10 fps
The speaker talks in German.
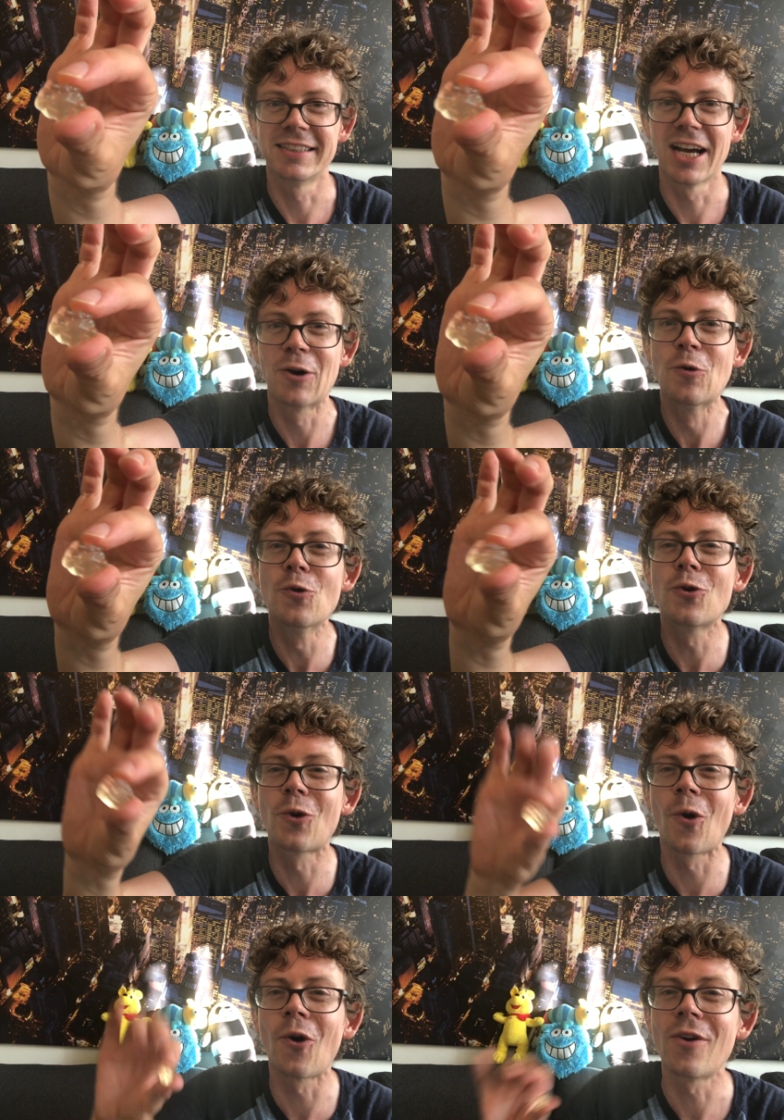Der
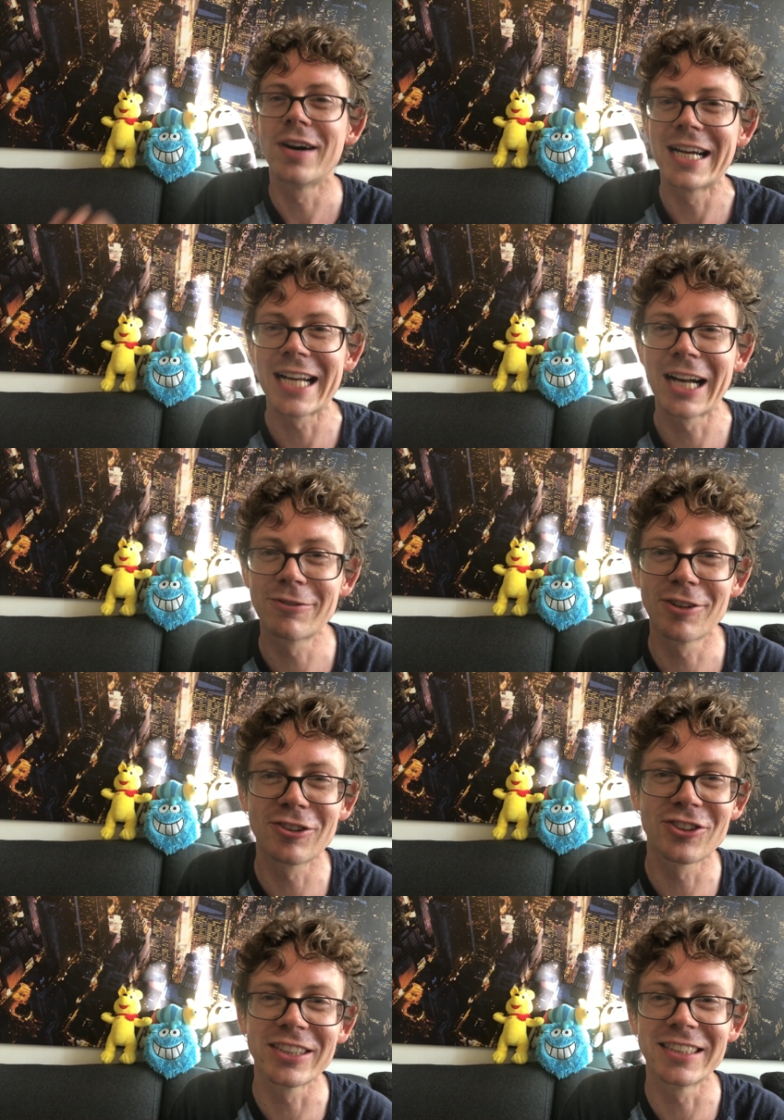Hugo in
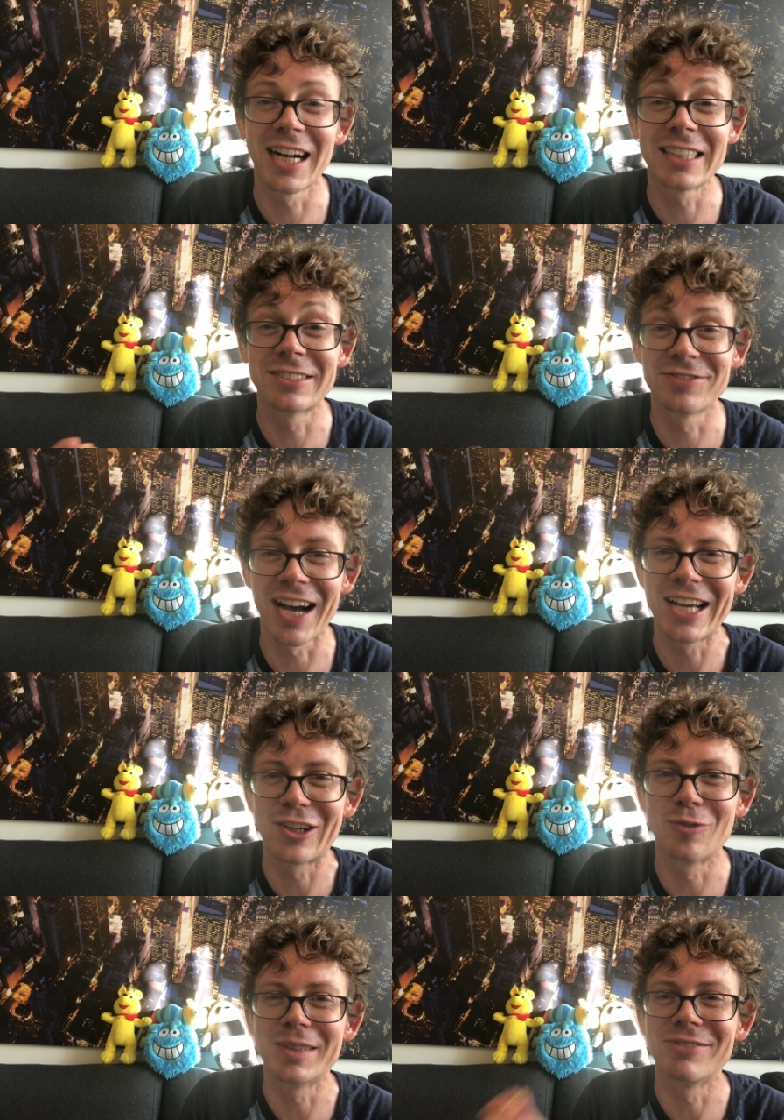Anführungsstrichen als
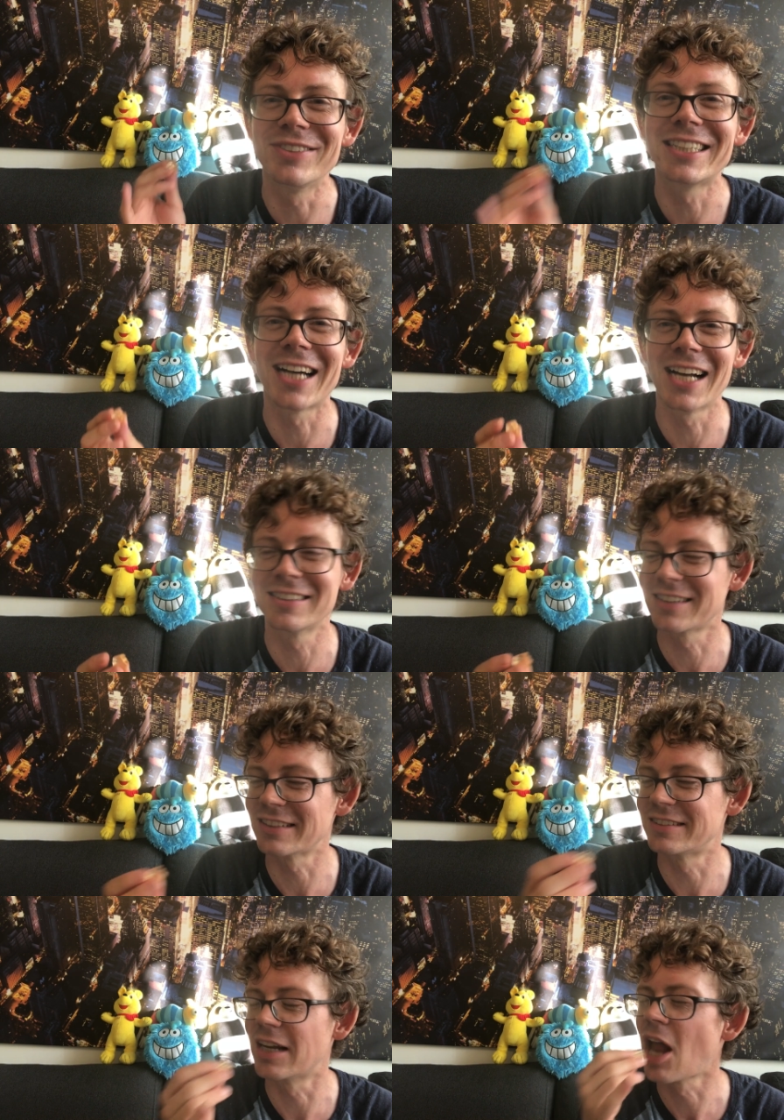Weingummi. Wie geil ist
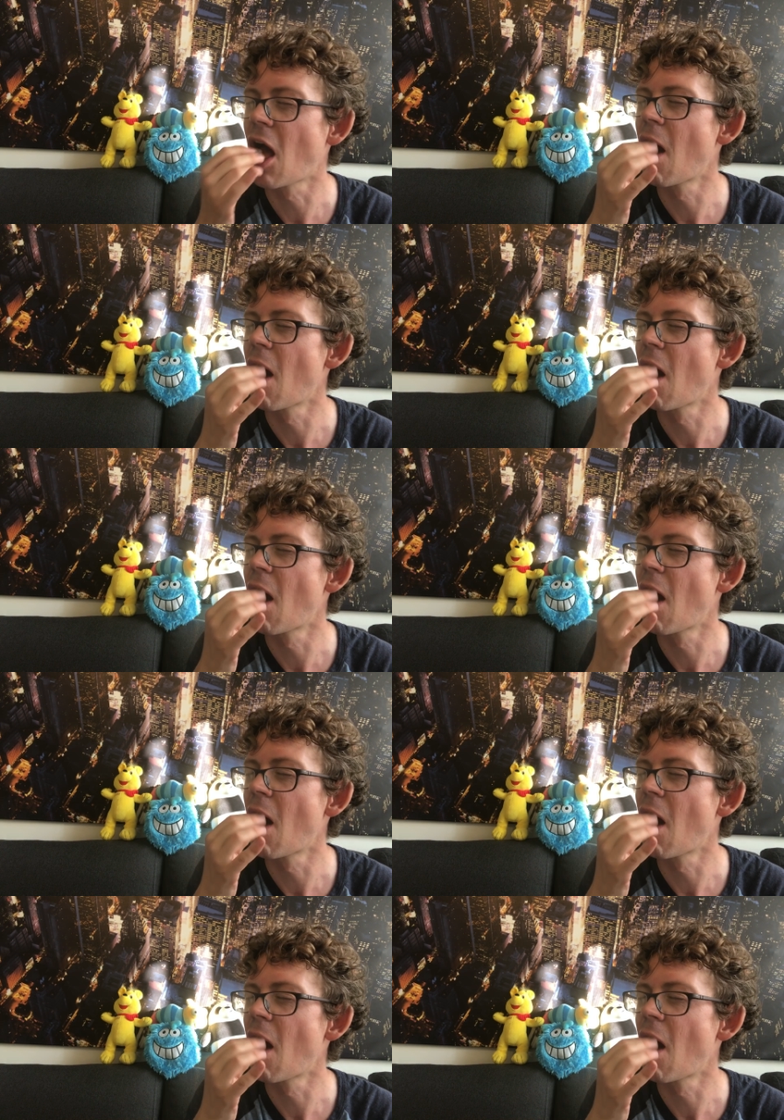das denn?